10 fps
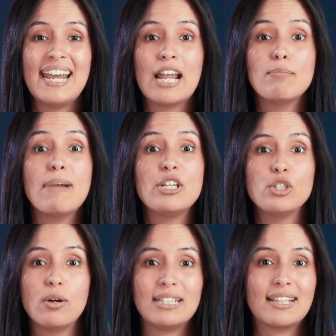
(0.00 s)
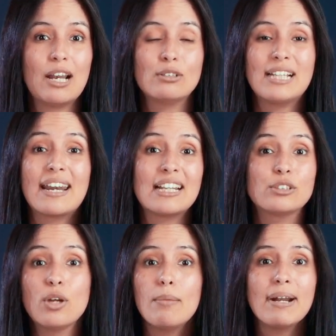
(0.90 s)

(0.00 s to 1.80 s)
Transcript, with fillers: eran mayores que los del resto del